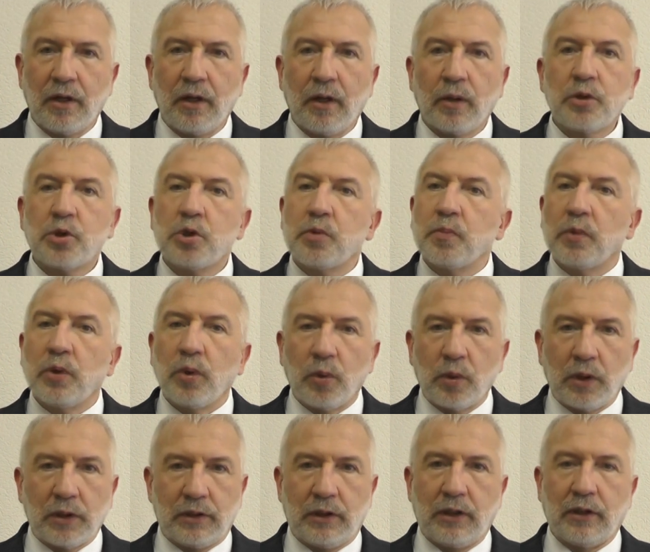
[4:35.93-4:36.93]
Он очень
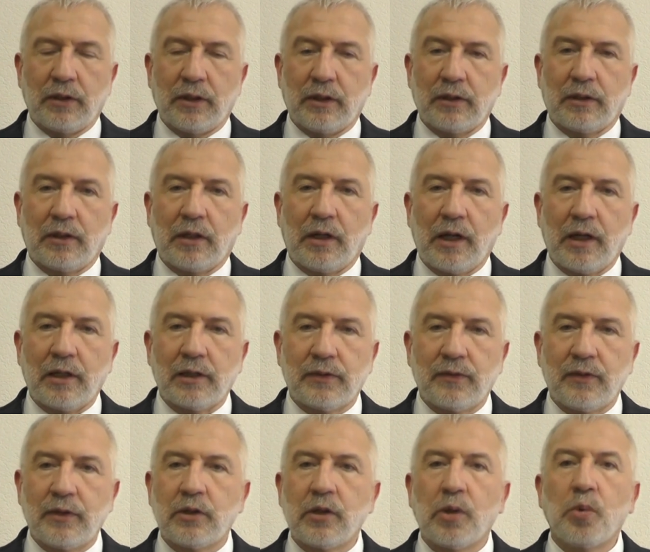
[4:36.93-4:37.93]
много делает для
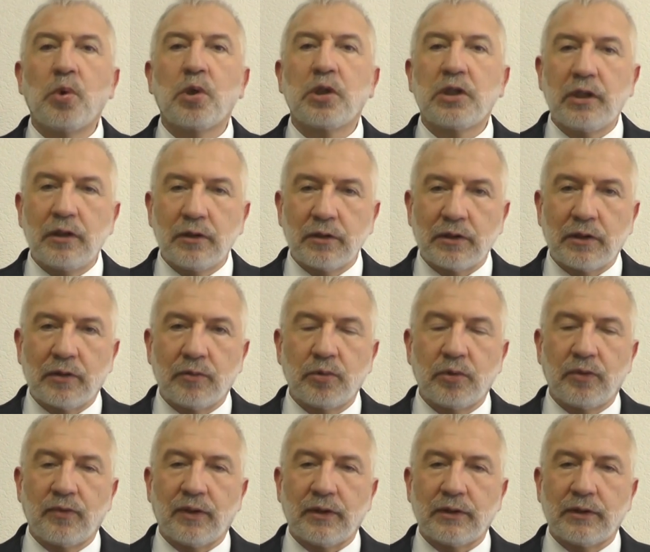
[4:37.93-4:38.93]
развития Ухтинского
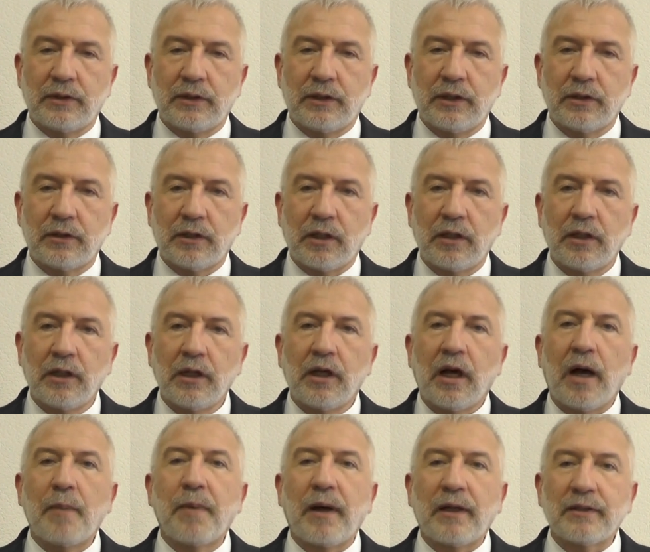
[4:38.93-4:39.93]
университета,
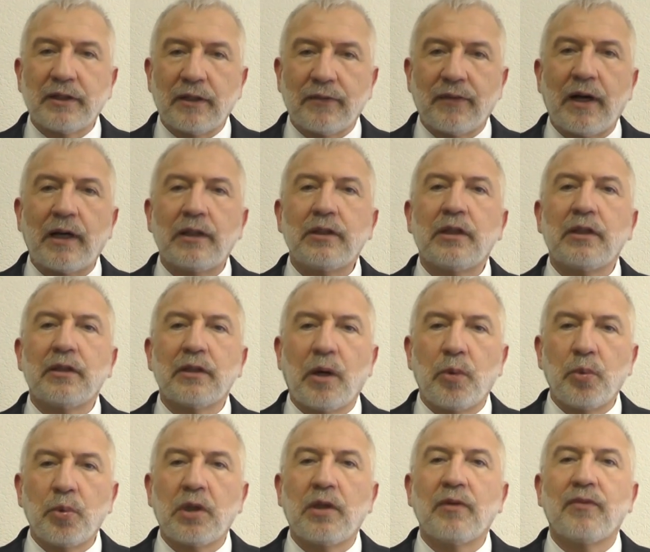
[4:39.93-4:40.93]
образования и
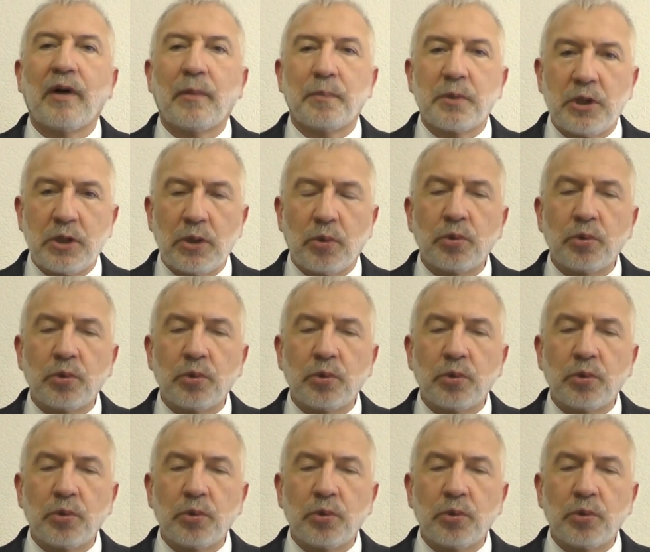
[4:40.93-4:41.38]
науки вообще.